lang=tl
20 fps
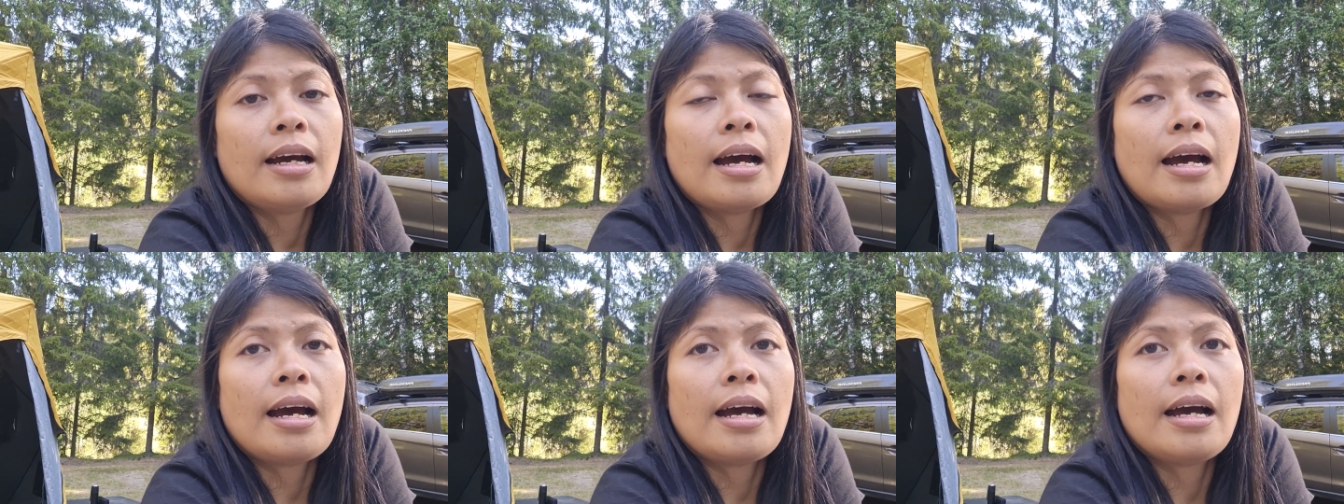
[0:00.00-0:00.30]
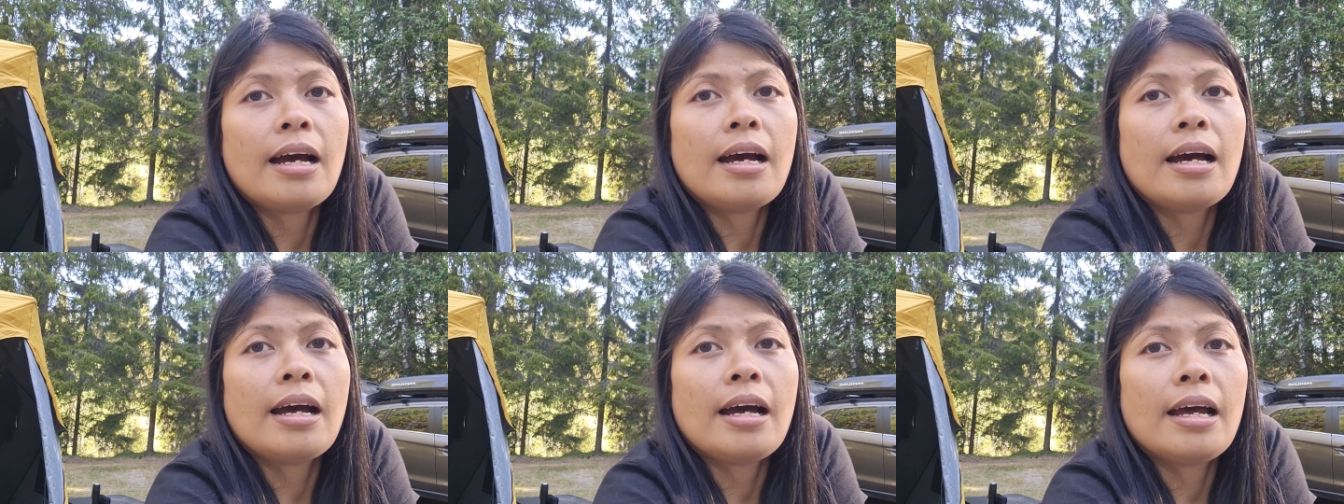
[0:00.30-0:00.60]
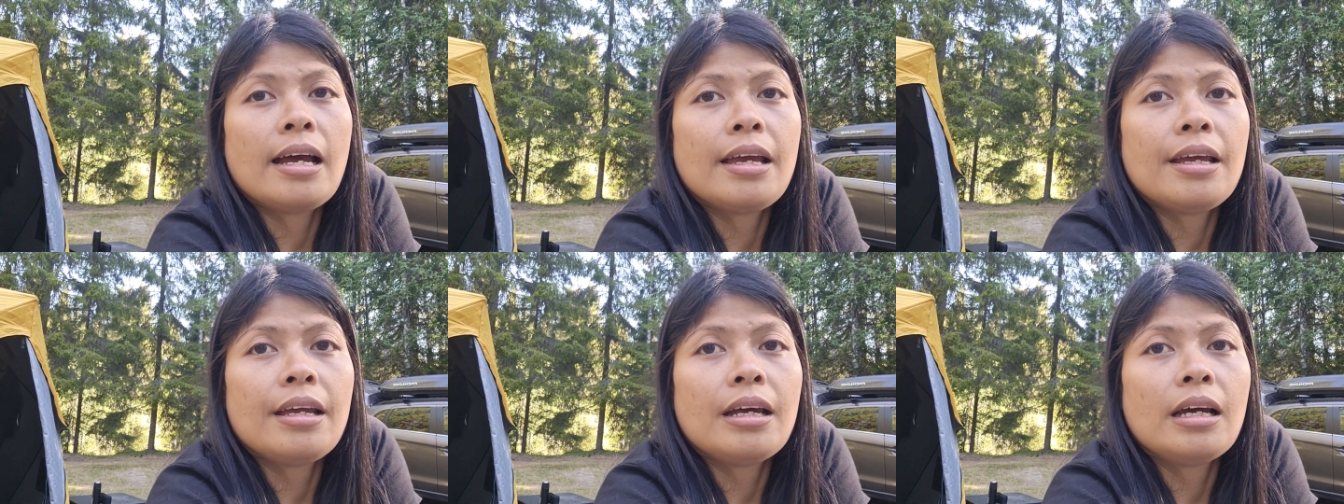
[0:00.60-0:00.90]

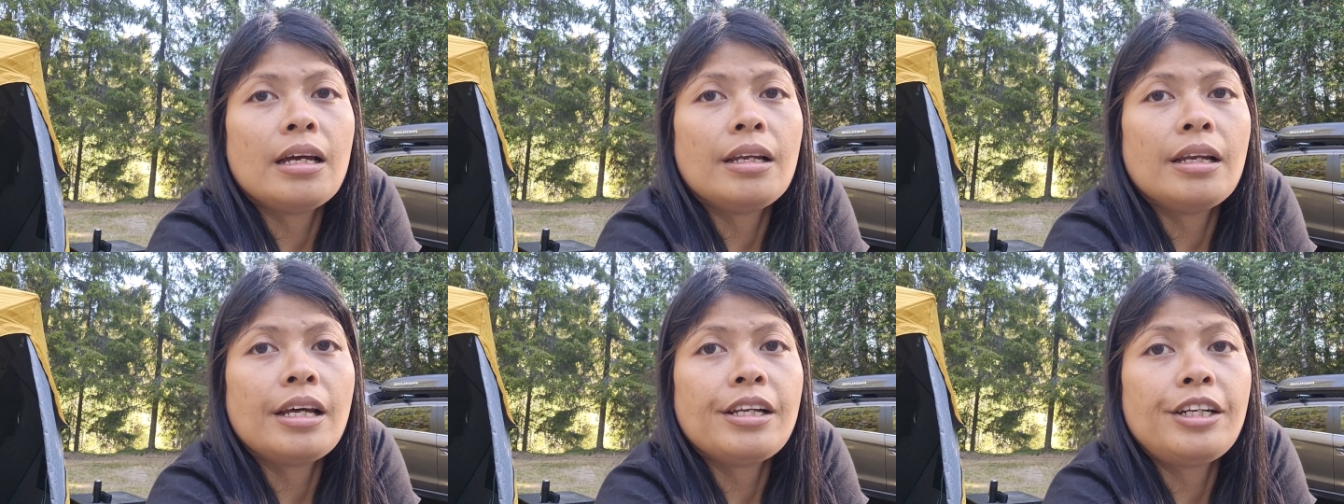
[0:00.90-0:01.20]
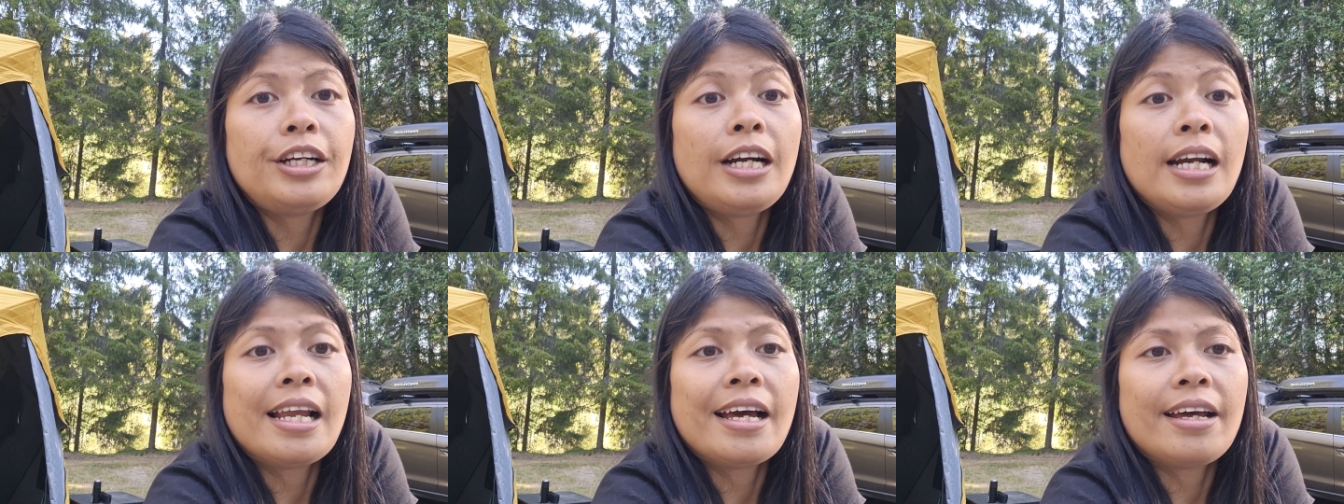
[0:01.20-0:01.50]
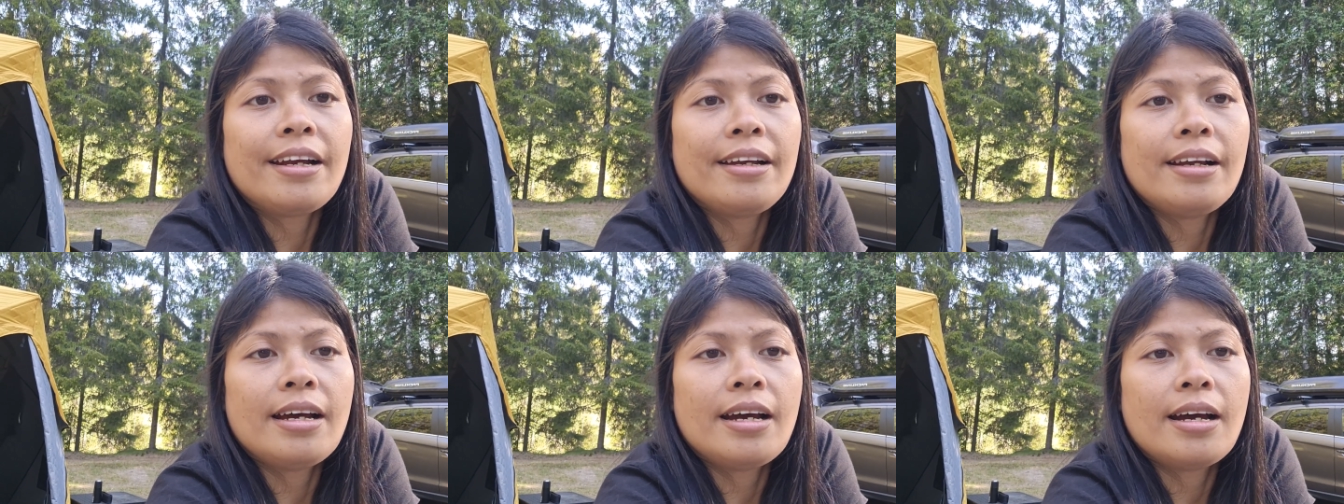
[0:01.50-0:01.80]
ay
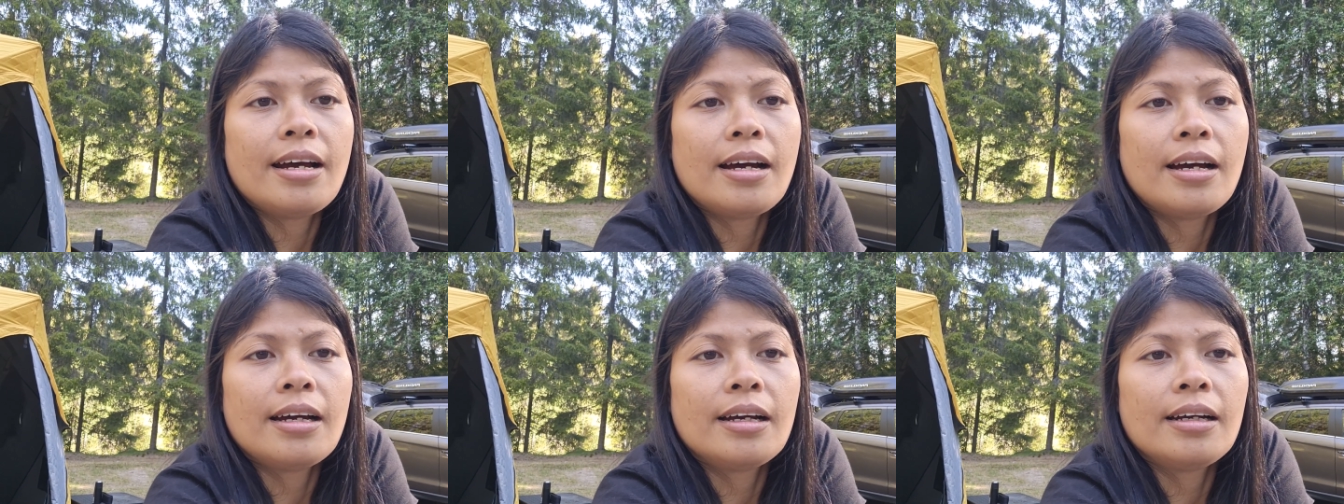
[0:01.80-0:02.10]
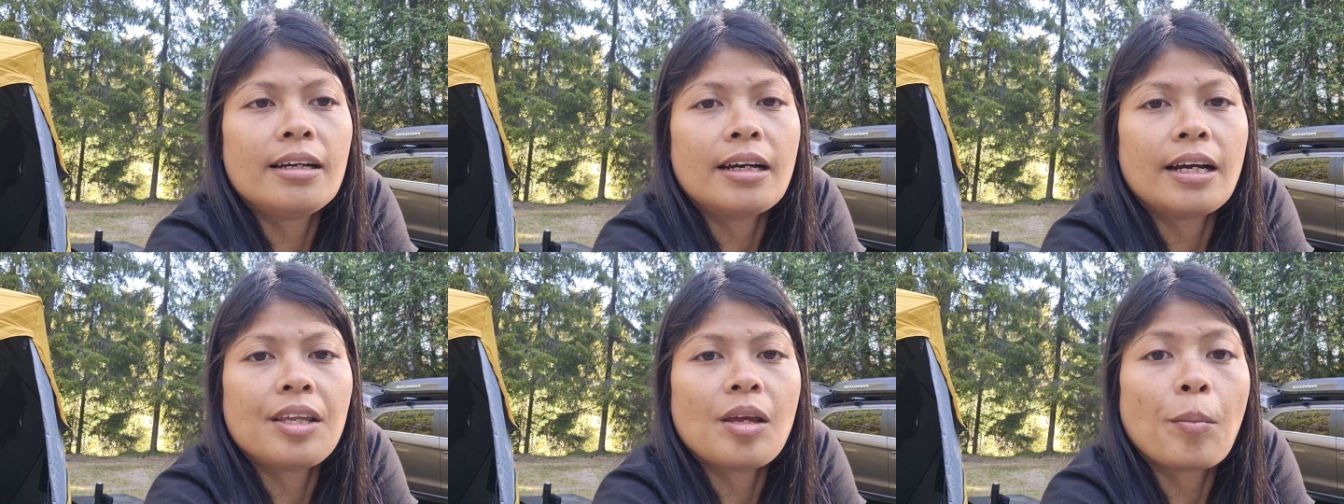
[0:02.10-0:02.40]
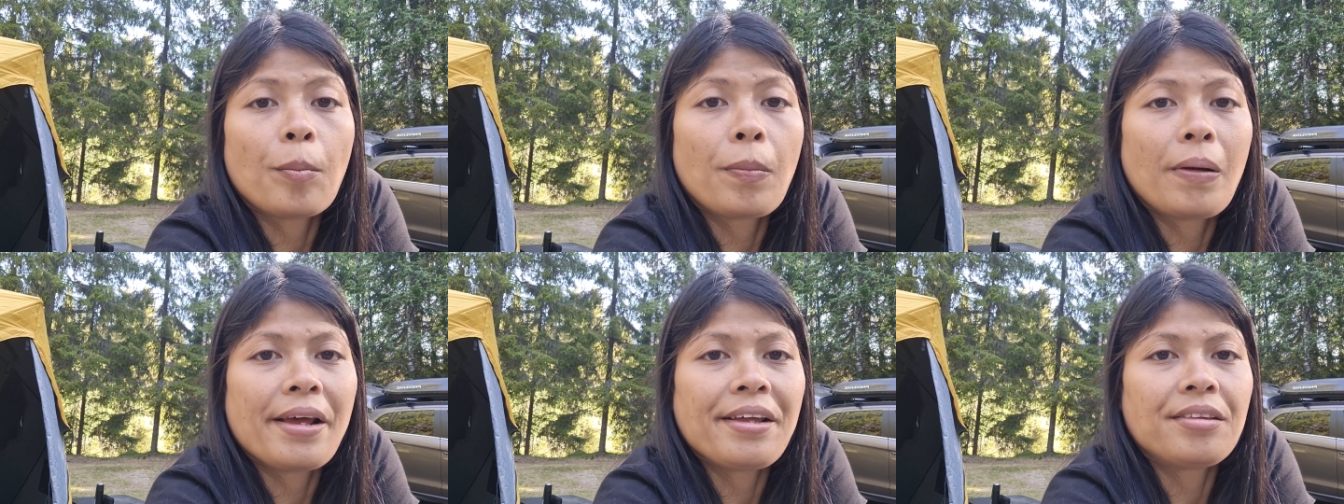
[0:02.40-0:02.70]
Netherland ang
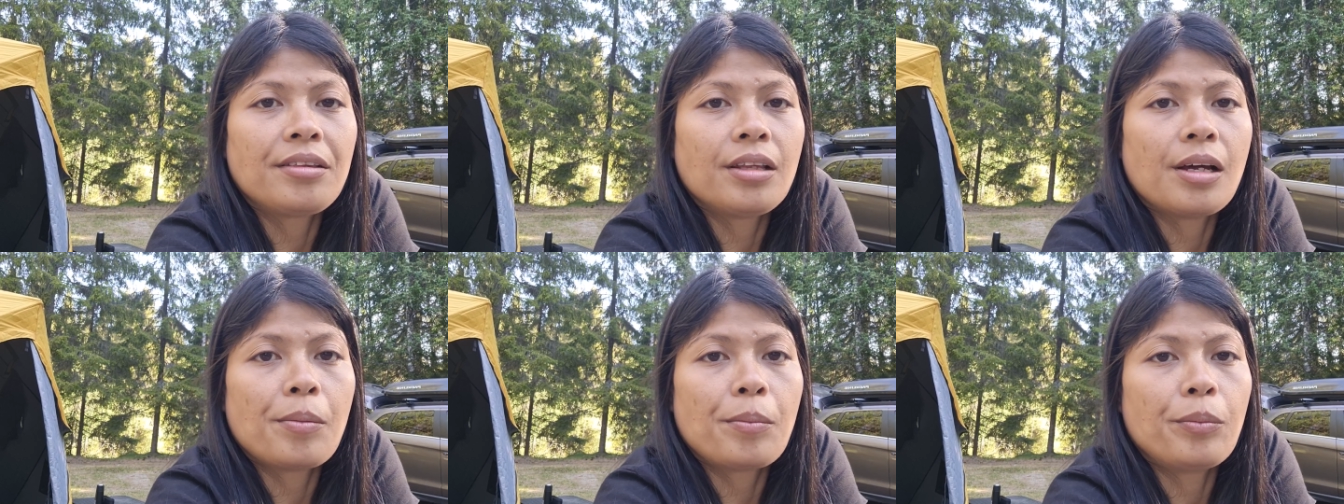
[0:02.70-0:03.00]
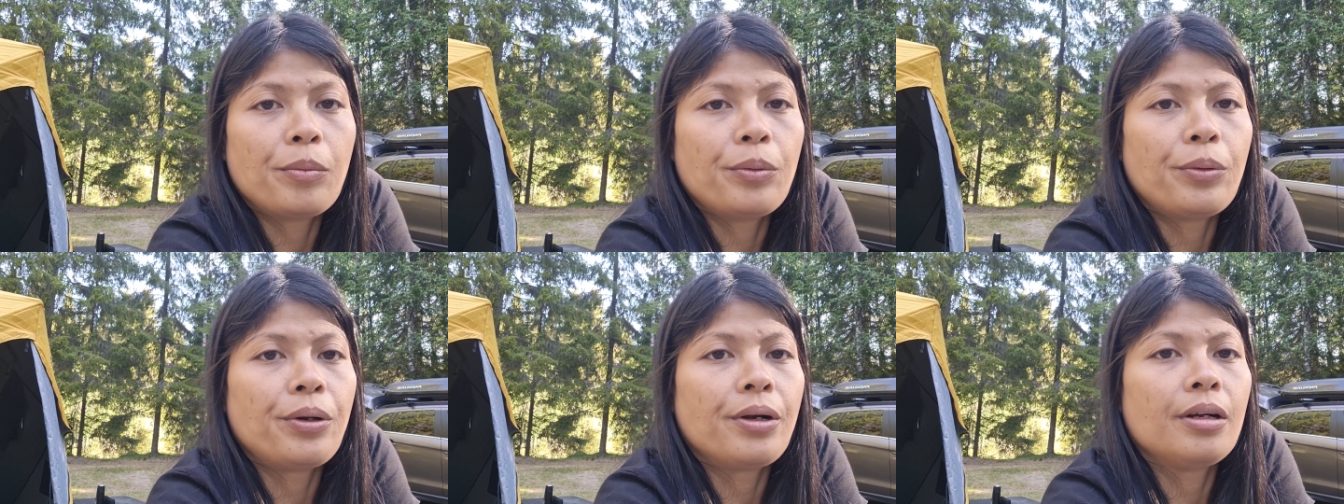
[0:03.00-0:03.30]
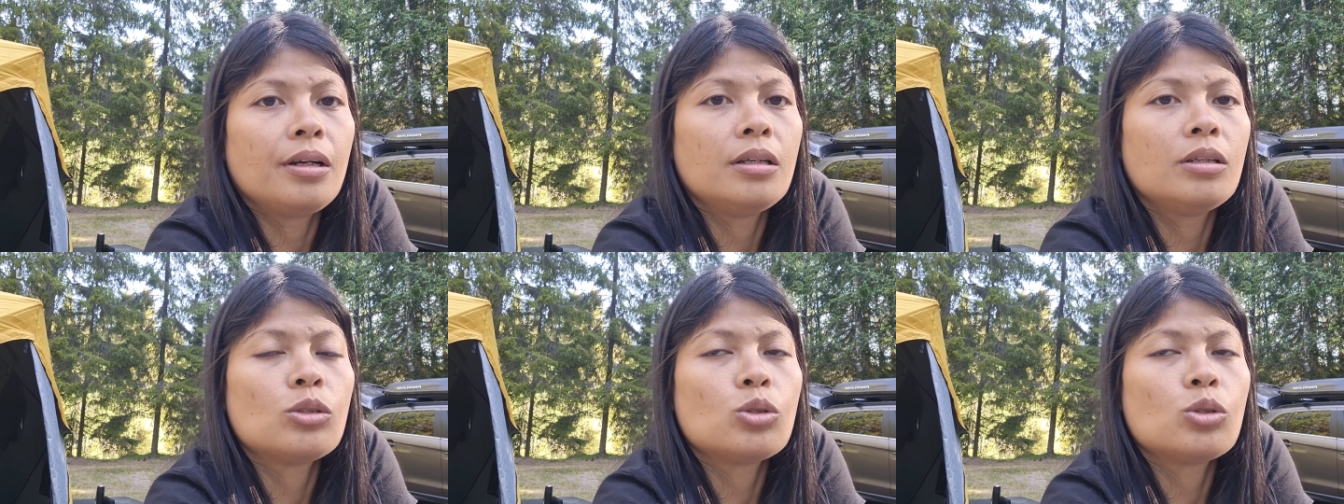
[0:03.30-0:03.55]
kanyang plate number.